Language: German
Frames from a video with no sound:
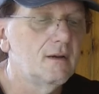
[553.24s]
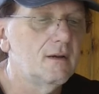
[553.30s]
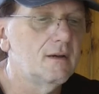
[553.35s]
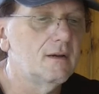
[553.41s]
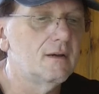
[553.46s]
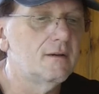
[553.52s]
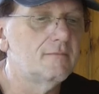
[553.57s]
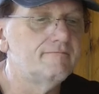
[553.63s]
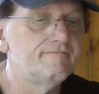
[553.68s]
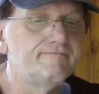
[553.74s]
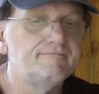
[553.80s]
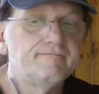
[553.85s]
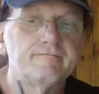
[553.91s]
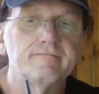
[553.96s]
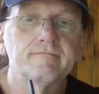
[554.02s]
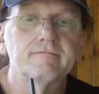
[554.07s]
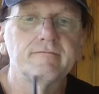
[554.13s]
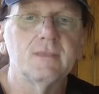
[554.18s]

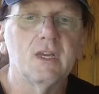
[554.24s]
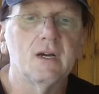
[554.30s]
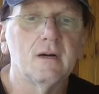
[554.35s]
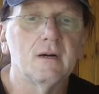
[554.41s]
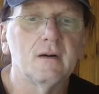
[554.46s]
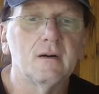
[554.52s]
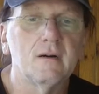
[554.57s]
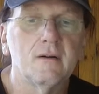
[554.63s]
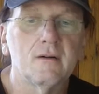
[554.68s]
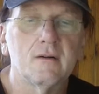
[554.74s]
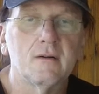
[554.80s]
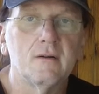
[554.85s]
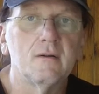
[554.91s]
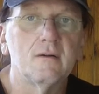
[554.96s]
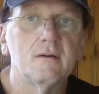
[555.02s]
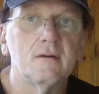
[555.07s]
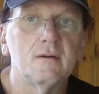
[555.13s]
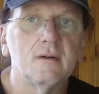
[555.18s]
ähm, ja,
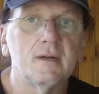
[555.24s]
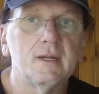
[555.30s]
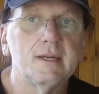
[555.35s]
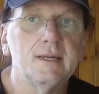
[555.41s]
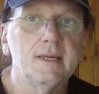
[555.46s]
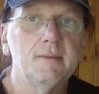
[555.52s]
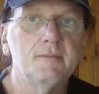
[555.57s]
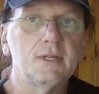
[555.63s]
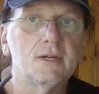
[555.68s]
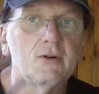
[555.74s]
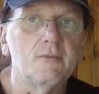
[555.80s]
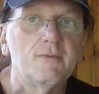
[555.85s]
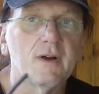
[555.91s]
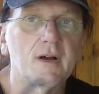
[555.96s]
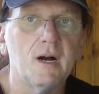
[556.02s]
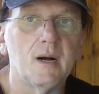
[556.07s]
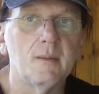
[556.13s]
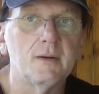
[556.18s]
äh, nehmt die
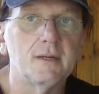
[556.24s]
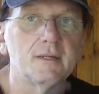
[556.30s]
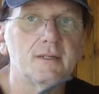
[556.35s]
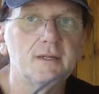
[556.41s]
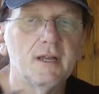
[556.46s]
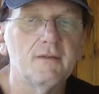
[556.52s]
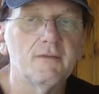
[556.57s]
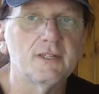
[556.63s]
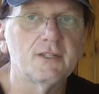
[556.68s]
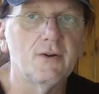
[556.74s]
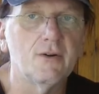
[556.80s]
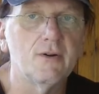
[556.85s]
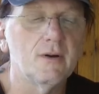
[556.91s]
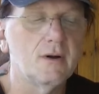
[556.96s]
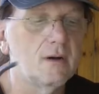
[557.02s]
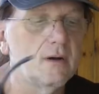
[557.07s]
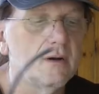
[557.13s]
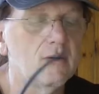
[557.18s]
Kupferkabel. Die sind etwas
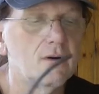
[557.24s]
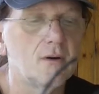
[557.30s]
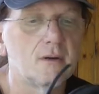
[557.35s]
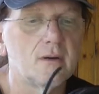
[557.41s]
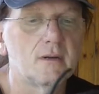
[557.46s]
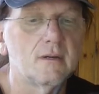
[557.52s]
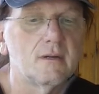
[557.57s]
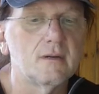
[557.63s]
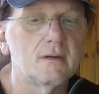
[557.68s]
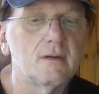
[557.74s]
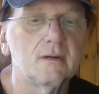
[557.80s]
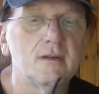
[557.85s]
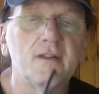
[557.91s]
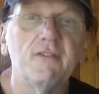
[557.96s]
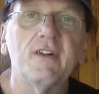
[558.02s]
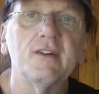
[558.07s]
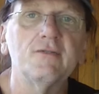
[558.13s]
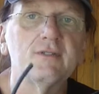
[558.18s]
teurer und äh,
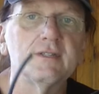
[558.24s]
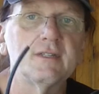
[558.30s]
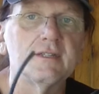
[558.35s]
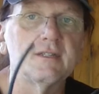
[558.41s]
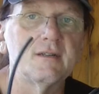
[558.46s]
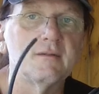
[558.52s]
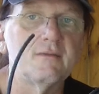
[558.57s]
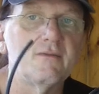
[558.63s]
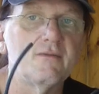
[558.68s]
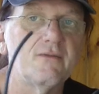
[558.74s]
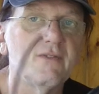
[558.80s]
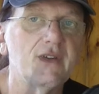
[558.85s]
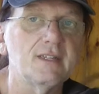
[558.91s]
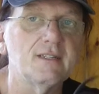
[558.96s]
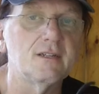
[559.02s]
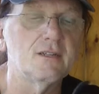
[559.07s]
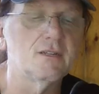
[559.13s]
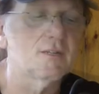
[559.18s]
die Verluste sind
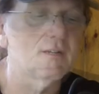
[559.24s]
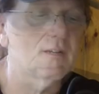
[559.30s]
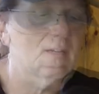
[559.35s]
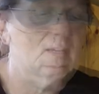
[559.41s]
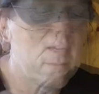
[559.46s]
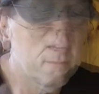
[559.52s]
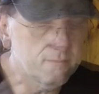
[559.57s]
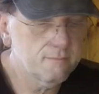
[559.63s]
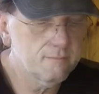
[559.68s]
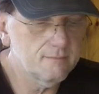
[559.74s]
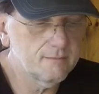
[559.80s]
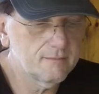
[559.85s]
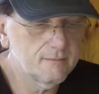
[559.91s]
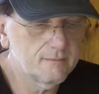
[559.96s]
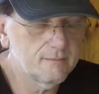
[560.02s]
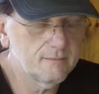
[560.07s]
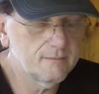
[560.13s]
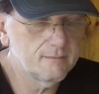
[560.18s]
wesentlich geringer.
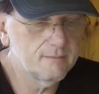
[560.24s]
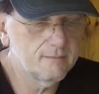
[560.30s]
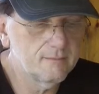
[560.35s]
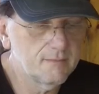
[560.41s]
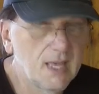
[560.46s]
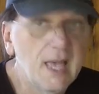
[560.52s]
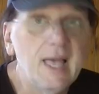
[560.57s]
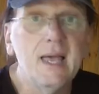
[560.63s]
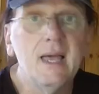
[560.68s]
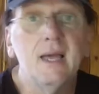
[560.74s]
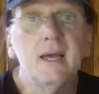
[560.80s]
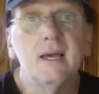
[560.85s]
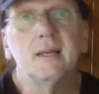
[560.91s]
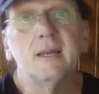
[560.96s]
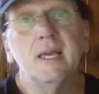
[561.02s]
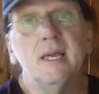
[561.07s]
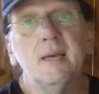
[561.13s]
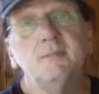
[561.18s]

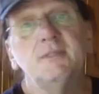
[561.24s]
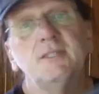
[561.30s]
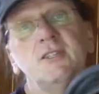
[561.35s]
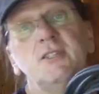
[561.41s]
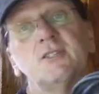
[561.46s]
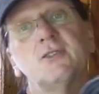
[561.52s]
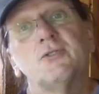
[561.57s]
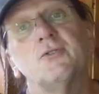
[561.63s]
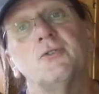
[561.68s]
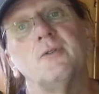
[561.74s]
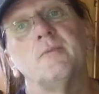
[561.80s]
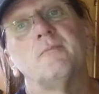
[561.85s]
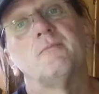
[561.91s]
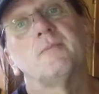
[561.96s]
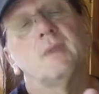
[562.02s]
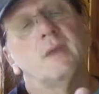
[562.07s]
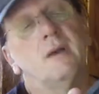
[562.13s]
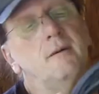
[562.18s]
Nehmt es nicht zu dünn.
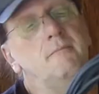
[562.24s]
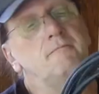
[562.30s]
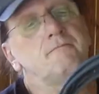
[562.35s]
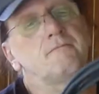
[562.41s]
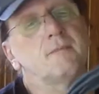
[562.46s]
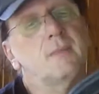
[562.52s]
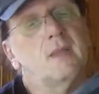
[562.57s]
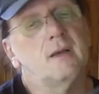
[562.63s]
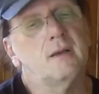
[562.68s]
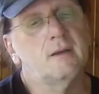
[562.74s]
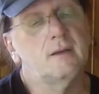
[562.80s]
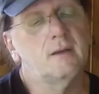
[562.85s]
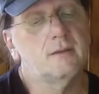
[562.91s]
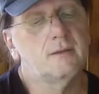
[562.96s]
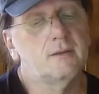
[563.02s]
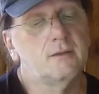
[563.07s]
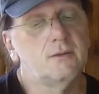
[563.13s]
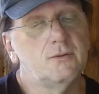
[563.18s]
Ja?
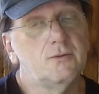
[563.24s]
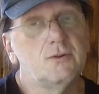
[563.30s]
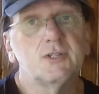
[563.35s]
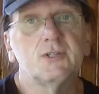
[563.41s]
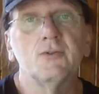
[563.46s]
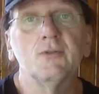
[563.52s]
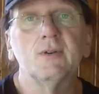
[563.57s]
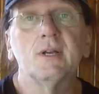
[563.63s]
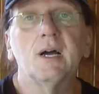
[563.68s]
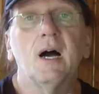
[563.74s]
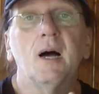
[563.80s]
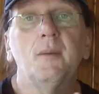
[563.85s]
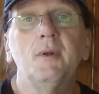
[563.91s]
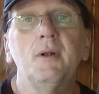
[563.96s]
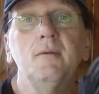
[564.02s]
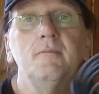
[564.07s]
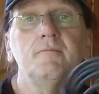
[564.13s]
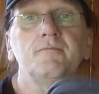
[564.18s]
Äh, durch so ein
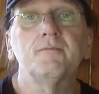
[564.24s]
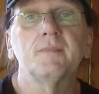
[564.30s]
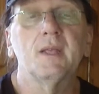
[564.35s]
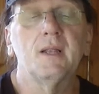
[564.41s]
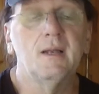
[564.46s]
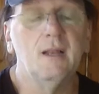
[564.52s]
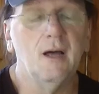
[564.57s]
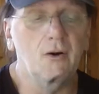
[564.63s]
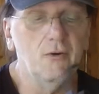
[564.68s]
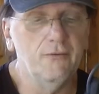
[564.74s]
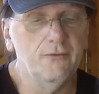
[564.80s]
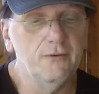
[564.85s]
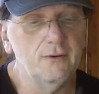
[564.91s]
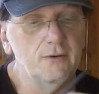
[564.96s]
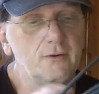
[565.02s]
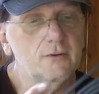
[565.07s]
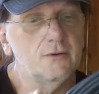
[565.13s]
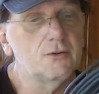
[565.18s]
Kabel
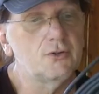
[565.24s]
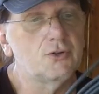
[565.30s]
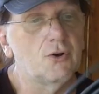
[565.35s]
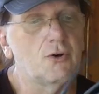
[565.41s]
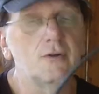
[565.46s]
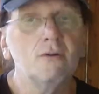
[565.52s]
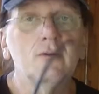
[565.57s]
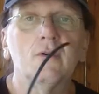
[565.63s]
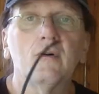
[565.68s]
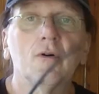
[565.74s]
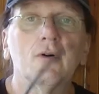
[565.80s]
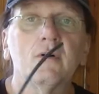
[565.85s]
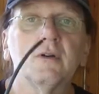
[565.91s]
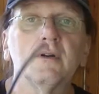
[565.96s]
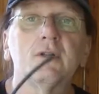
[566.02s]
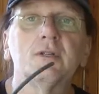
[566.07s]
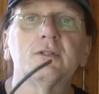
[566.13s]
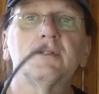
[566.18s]
laufen schon
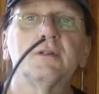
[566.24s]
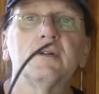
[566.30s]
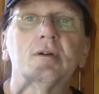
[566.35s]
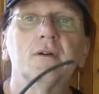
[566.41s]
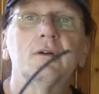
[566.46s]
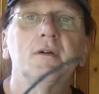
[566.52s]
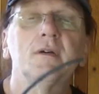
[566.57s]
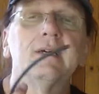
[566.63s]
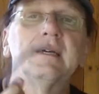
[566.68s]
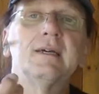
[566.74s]
ordentliche